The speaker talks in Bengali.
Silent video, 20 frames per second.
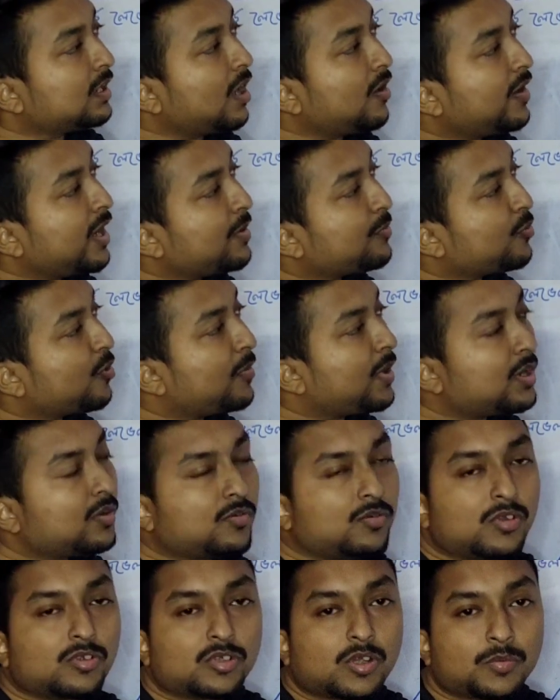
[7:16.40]
তাও এই
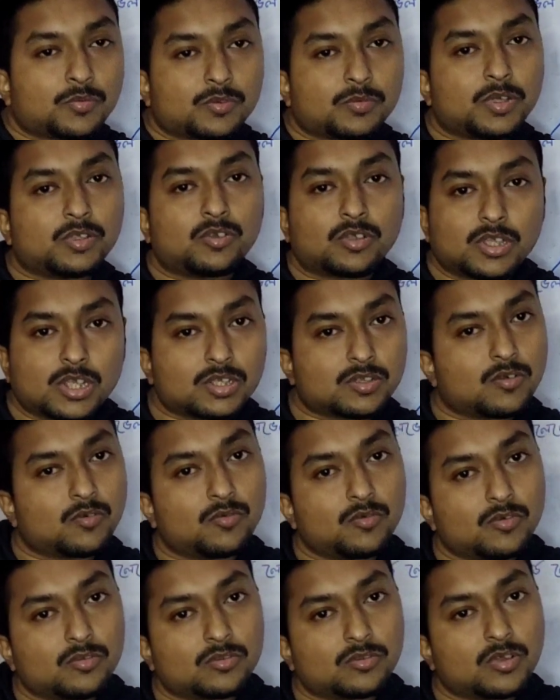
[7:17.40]
প্রমাণগুলো সবসময় যথেষ্ট
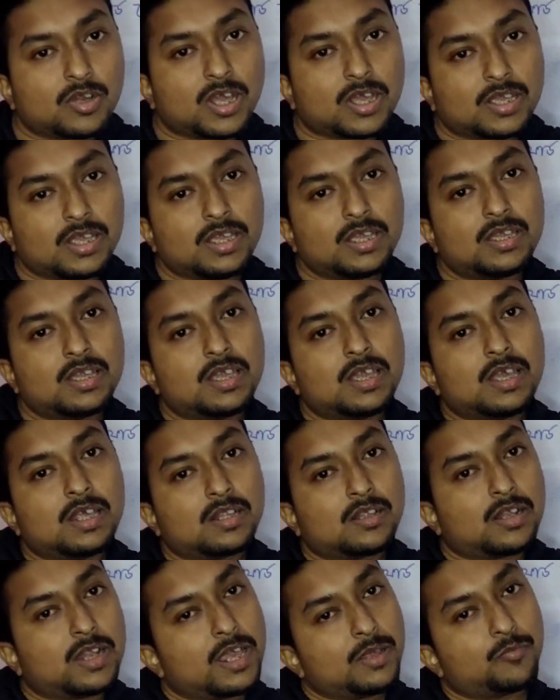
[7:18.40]
গুরুত্ব রাখে
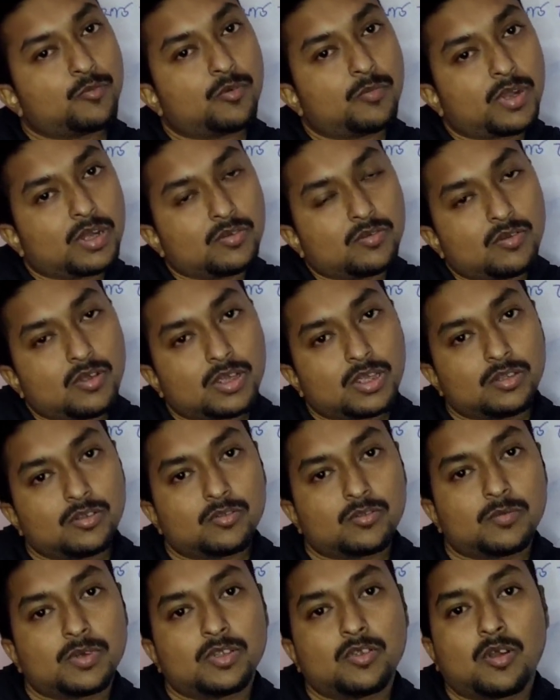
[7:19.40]
তাহলে এই প্রমাণগুলো
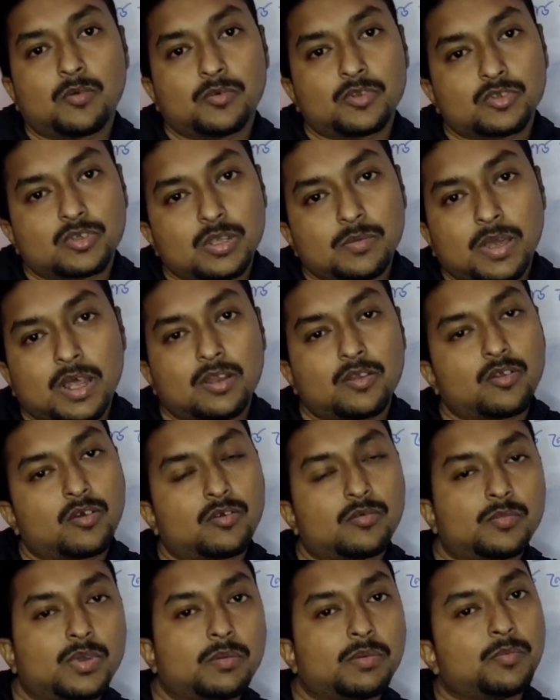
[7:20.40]
কিন্তু তোমাদের অবশ্যই ভালো
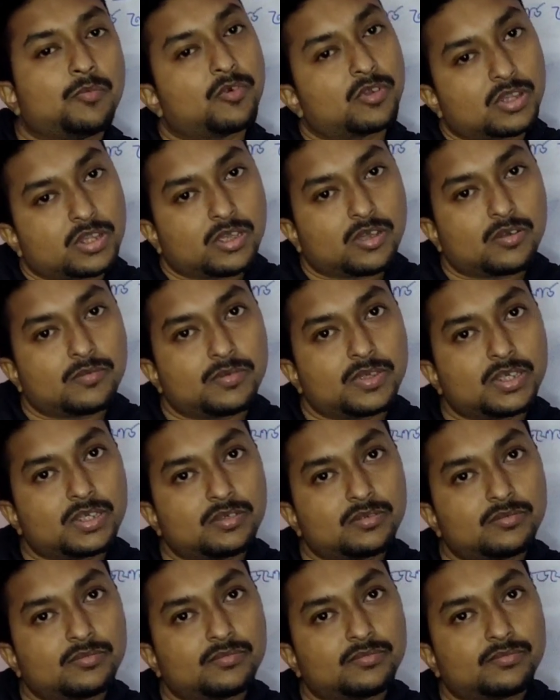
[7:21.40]
রকমভাবে করতে
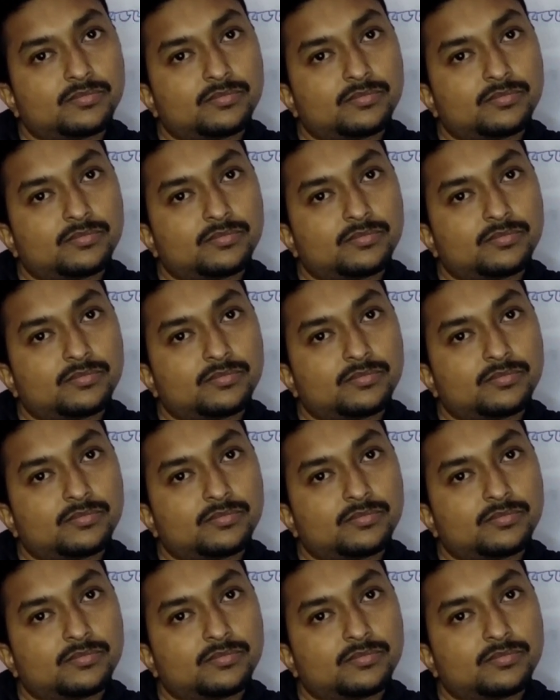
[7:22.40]
হবে